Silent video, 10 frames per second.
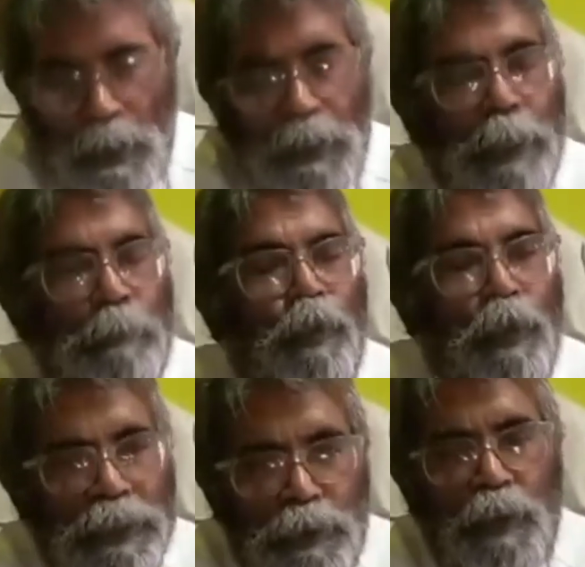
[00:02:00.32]
এটা
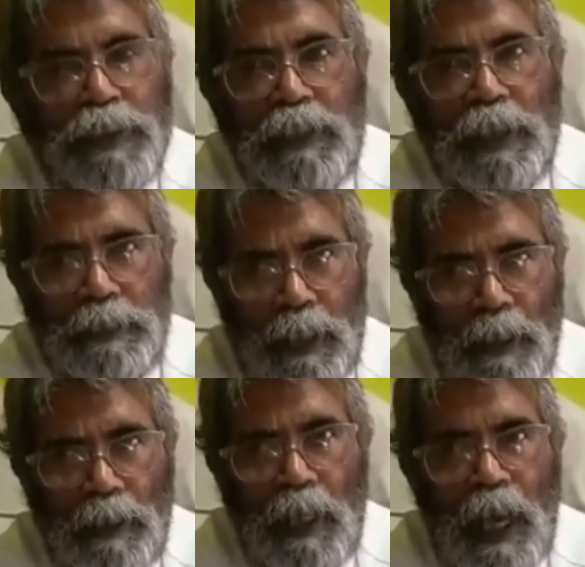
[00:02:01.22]
পুলিশ করছে এটা
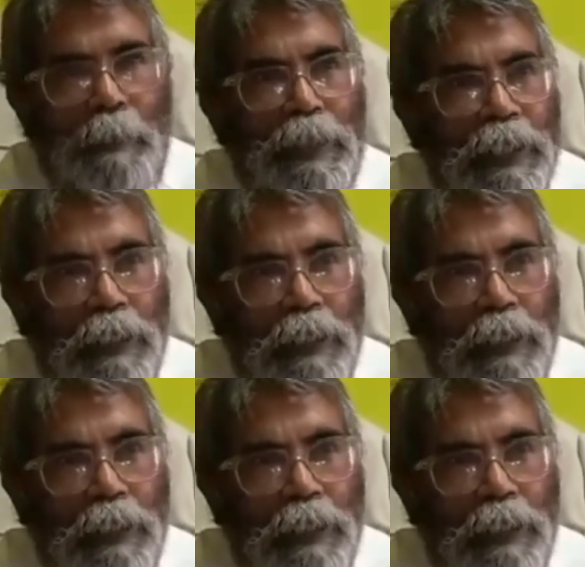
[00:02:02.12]
আমাদের